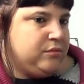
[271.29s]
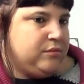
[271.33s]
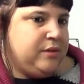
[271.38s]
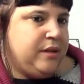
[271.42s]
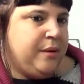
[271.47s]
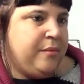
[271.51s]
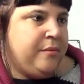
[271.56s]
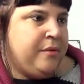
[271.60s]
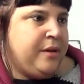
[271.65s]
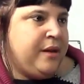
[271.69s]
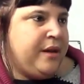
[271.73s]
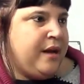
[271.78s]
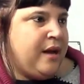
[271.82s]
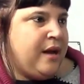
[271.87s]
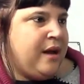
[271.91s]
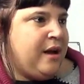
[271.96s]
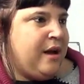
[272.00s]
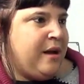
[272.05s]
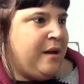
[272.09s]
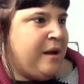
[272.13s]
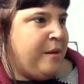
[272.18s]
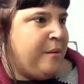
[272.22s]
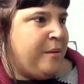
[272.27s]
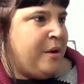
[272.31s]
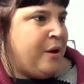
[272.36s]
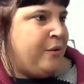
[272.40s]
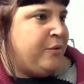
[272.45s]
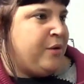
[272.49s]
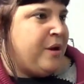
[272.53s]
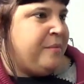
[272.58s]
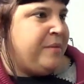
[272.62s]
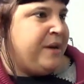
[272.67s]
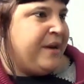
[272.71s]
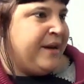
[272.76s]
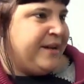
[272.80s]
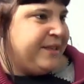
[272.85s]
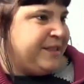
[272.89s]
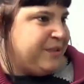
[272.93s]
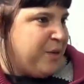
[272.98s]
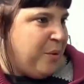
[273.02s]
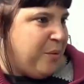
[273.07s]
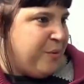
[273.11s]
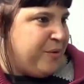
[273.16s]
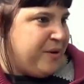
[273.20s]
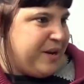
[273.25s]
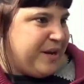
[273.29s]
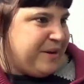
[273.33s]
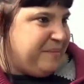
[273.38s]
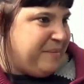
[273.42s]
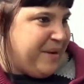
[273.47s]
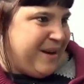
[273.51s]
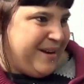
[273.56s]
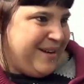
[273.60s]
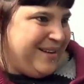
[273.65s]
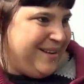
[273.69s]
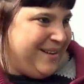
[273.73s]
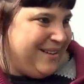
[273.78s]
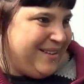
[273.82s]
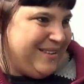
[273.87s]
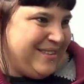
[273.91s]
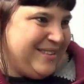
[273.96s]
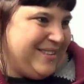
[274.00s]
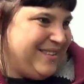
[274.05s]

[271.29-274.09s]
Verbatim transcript: Tener a, una amiga que es como una hermana.